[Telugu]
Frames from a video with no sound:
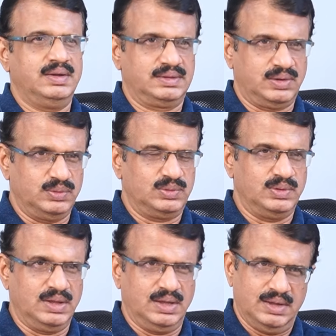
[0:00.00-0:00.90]
ఎంత
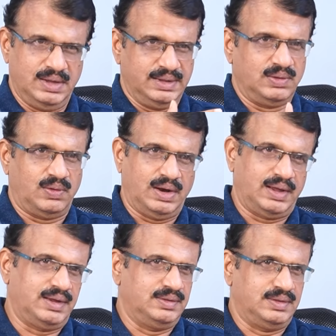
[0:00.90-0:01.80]
అవుతుంది అనేది ఒక
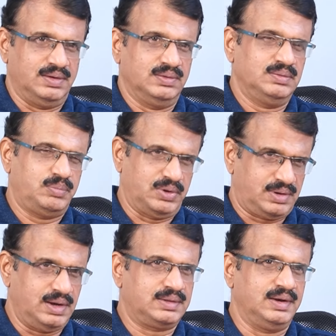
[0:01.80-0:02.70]
లెక్కేశారు ఫస్ట్
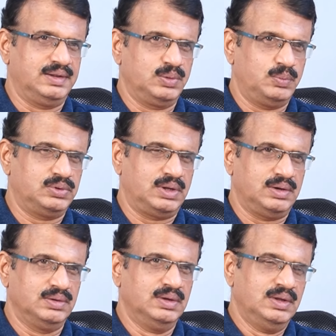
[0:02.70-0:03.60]
క్లాస్లో ఎందుకు పోతారు